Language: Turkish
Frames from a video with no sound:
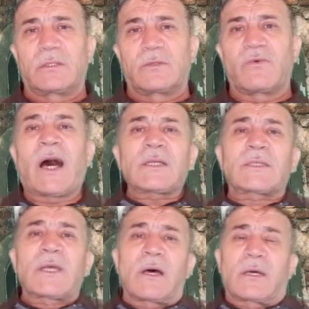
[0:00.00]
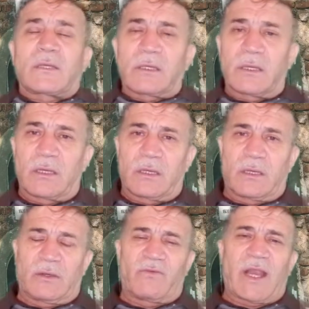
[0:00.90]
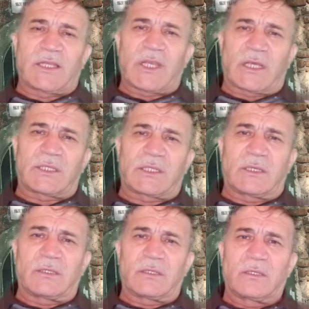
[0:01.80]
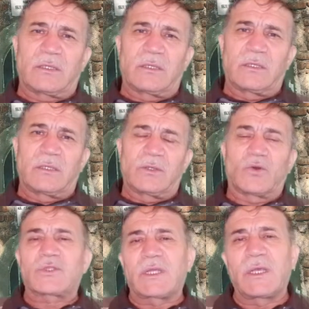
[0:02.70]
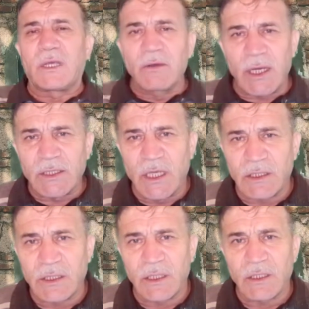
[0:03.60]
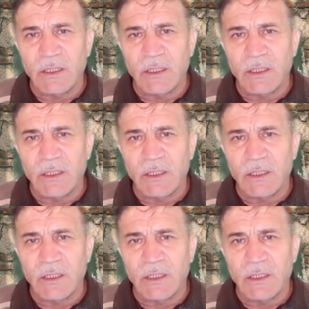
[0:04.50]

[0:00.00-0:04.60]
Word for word: Varsa e, vereceksin. Yoksa niye vereceksin?